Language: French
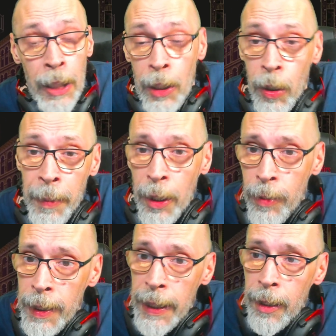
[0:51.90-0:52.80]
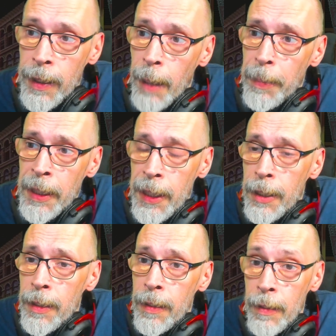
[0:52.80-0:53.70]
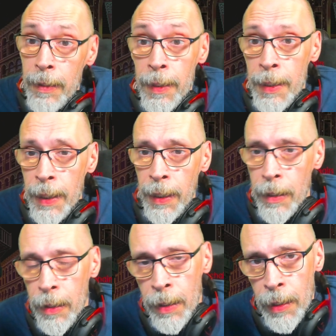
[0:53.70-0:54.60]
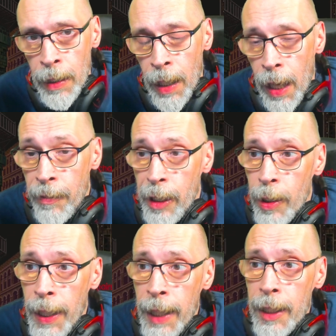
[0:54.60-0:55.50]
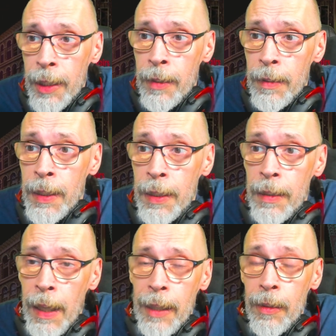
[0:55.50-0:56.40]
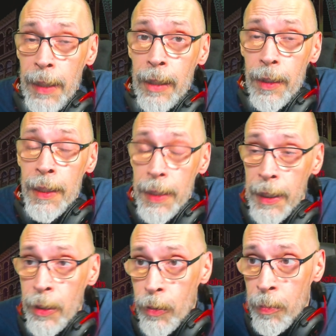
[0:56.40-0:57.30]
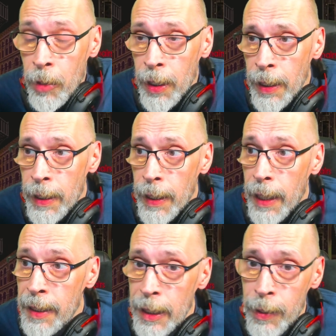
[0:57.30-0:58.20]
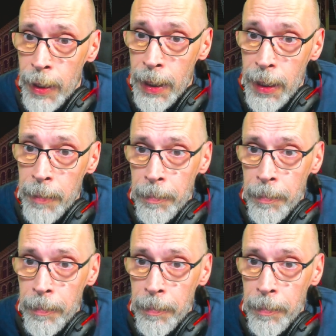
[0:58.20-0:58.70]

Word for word: combien coûtait euh, ta PlayStation 5 avec le lecteur sorti, avec le lecteur CD, excuse-moi, à sa sortie